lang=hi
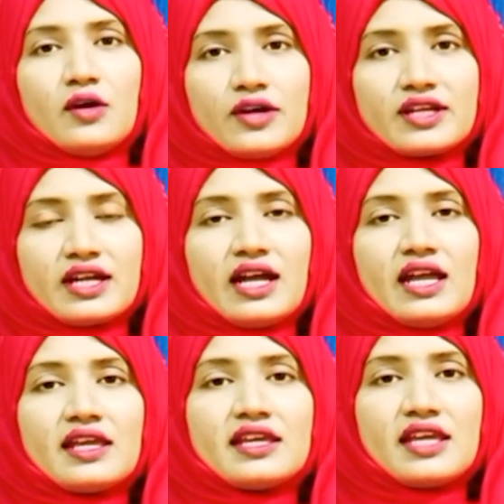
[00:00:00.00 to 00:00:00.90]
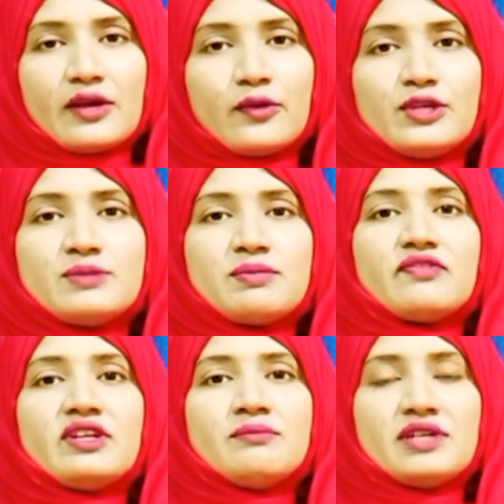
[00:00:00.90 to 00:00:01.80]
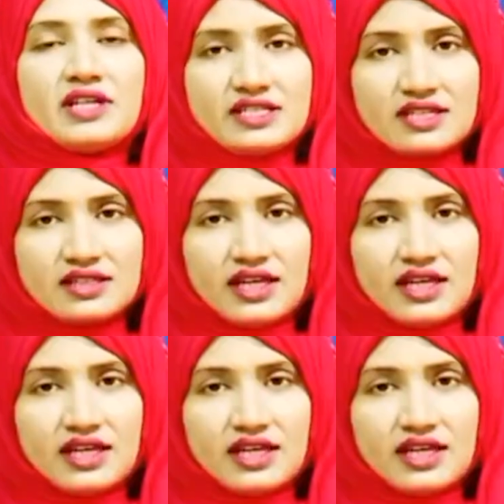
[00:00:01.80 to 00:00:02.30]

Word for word: और कहा है कि क्या कोई इस पर फिल्म बना सकता